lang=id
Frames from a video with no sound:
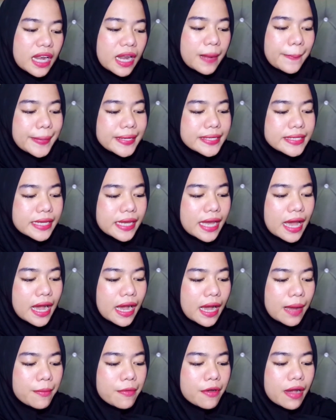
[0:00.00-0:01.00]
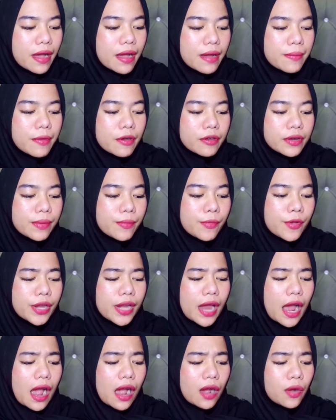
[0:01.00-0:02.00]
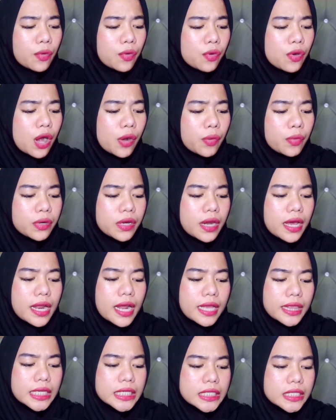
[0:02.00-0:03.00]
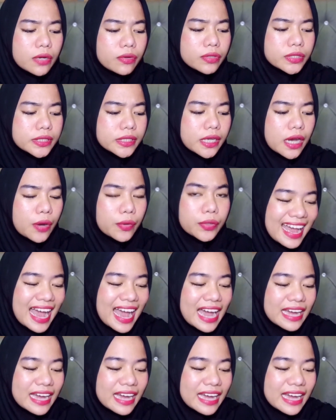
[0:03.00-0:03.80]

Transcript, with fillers: Nah pas siang kamu gak mau nemuin aku, aku udah dateng jauh-jauh